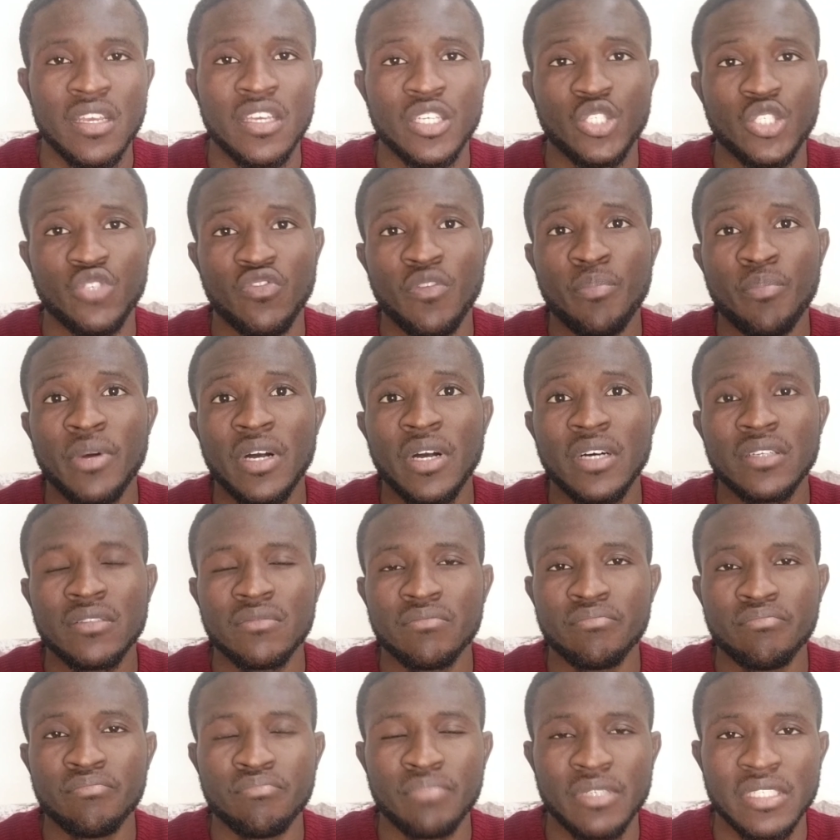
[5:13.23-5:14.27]
Je vais
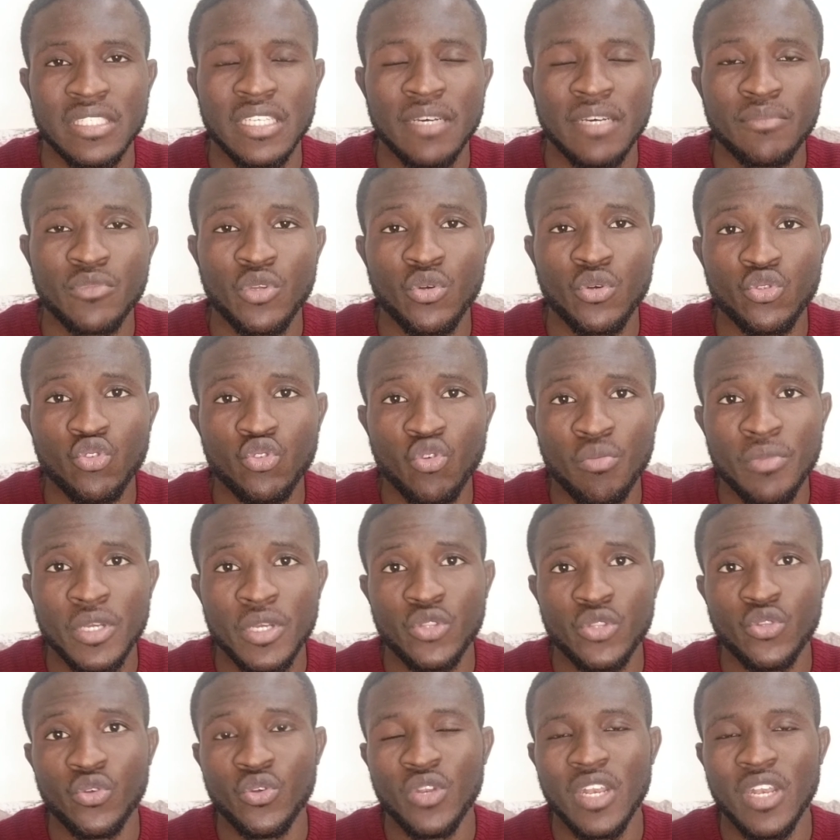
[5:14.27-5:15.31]
prendre, par exemple, dans le
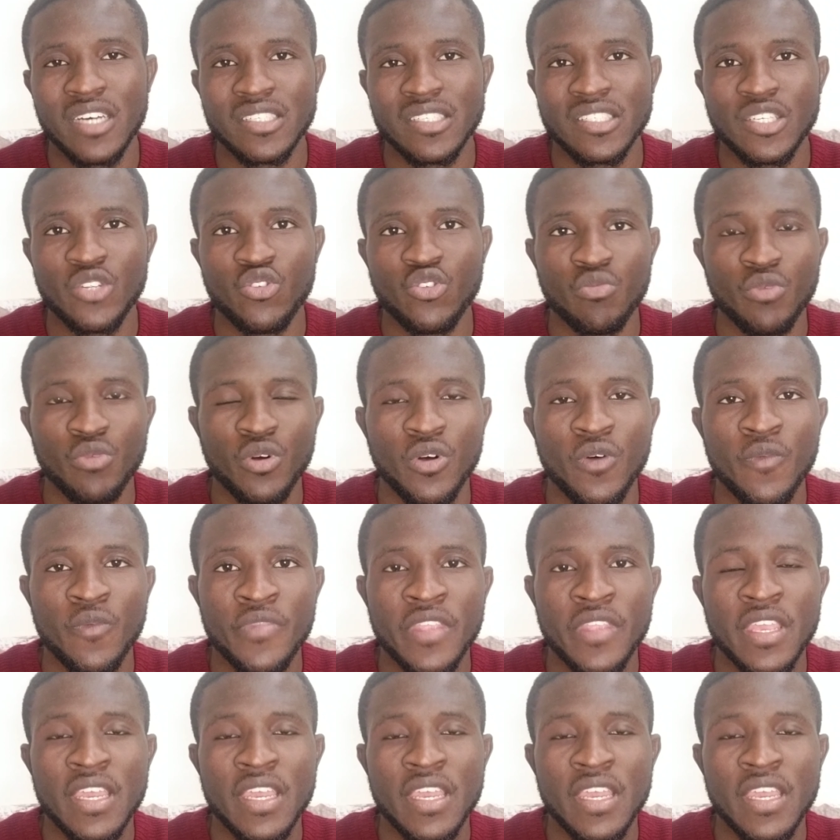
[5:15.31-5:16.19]
domaine de l'enseignement.